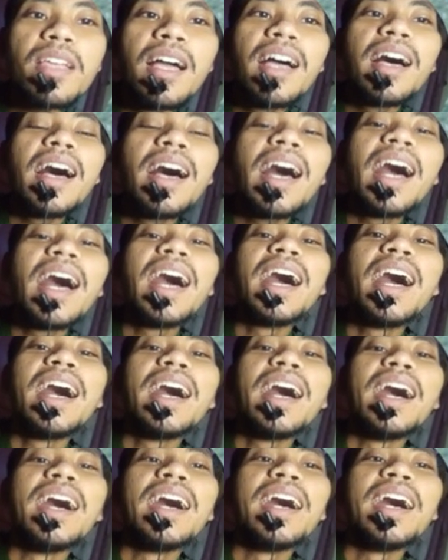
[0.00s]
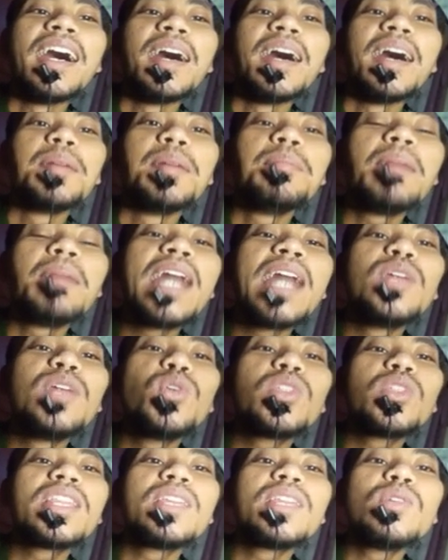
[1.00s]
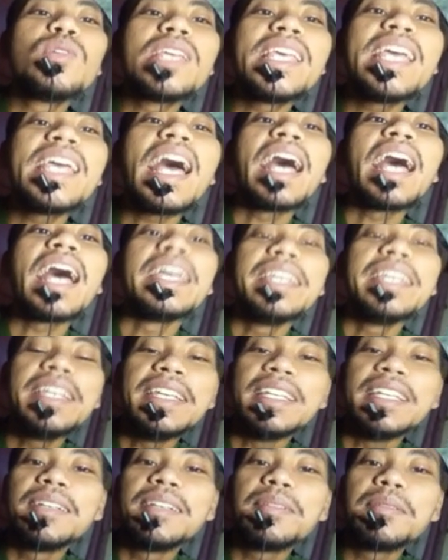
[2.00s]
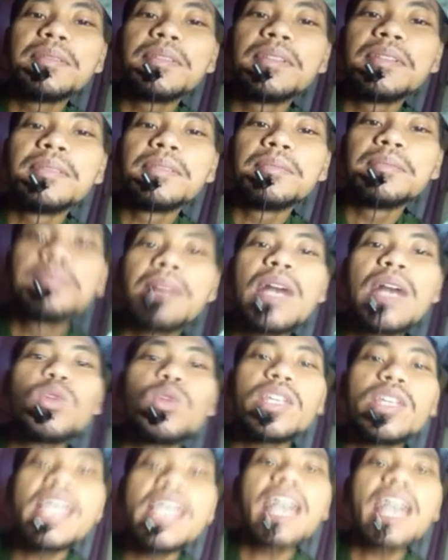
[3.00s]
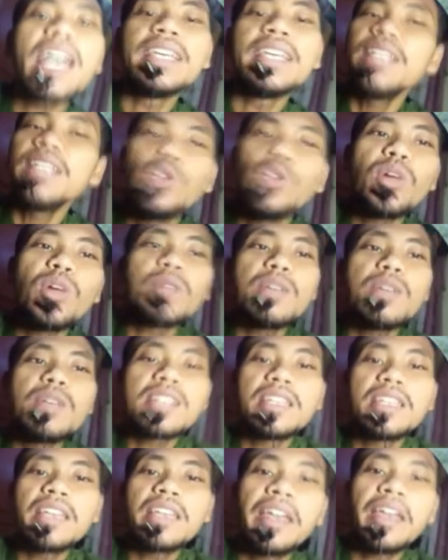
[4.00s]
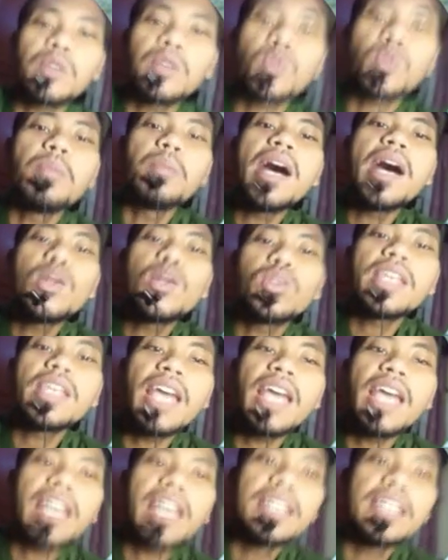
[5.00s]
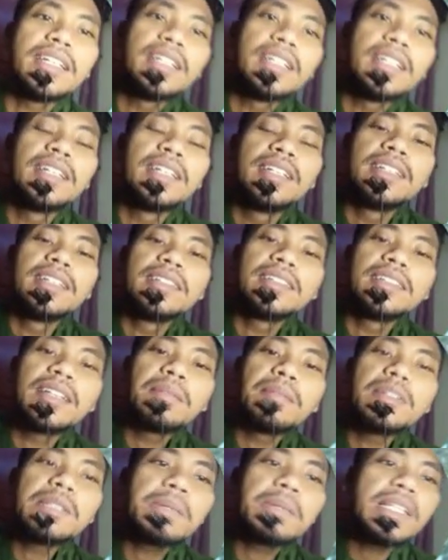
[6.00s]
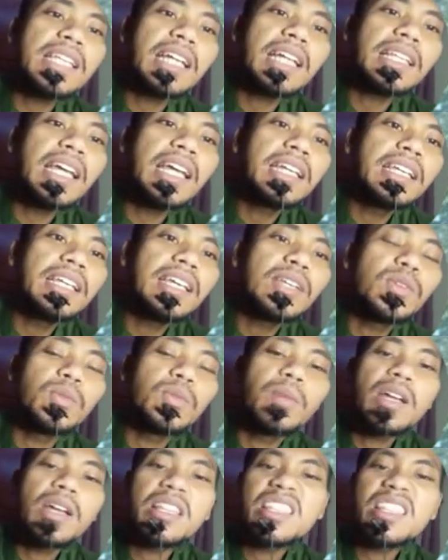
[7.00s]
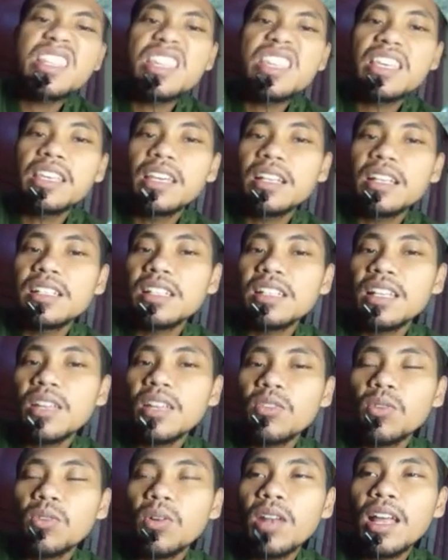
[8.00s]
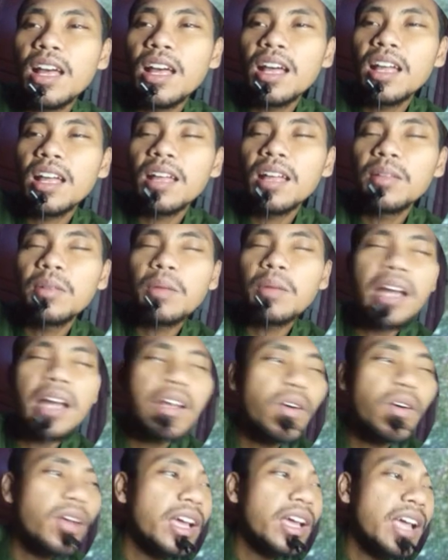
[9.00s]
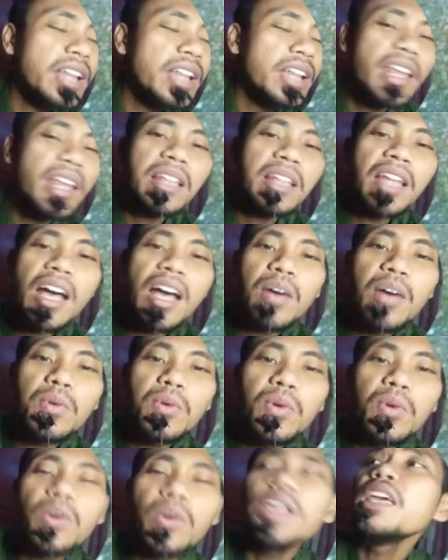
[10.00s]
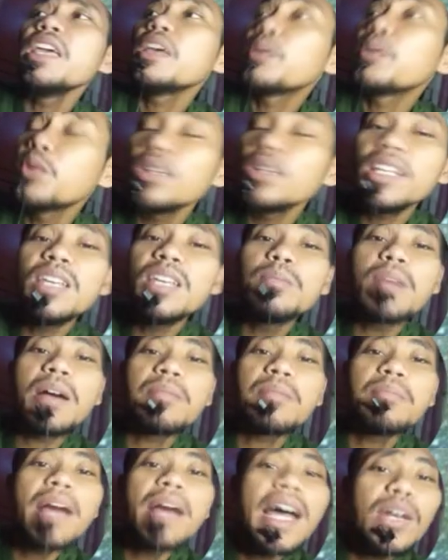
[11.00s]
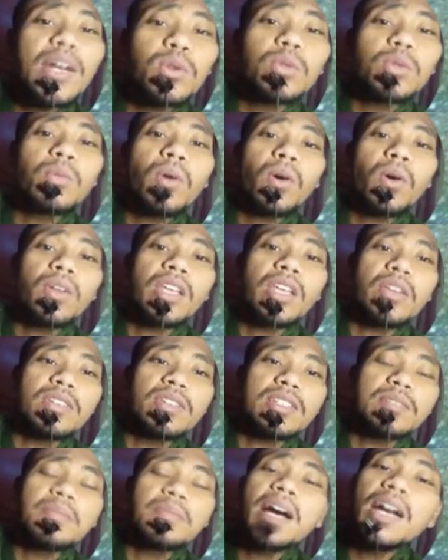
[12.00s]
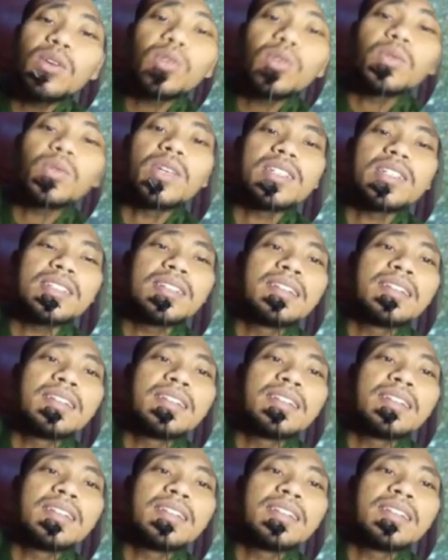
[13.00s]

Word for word: Ah, manut kiai, manut kiai. Ini luar biasanya NU, manut kiai. Sama seperti yang tadi itu, zikir setelah sholat, ada orang yang tidak tahu, ikut imam, manut pokoknya wis, manut wis.